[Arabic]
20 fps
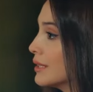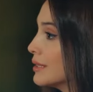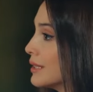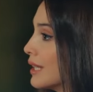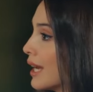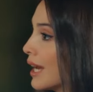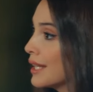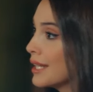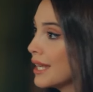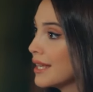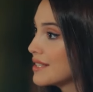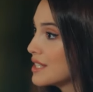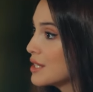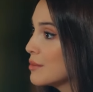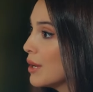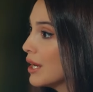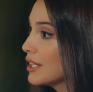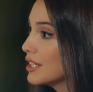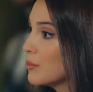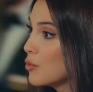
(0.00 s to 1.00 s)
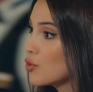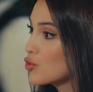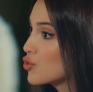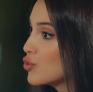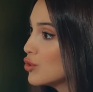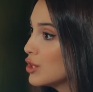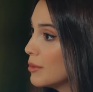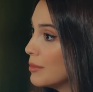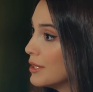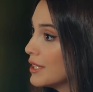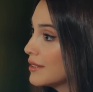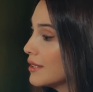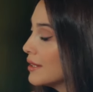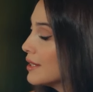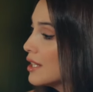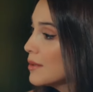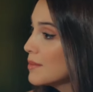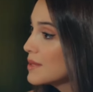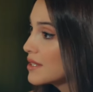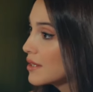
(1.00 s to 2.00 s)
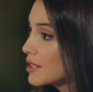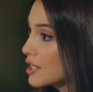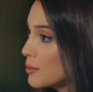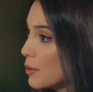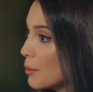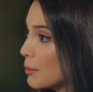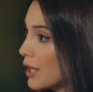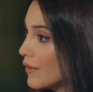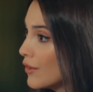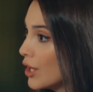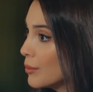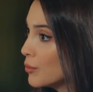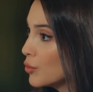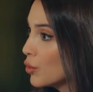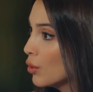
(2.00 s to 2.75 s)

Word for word: ما فهمت طالما اسيل مع مراد ليش ما اتصلت فينا من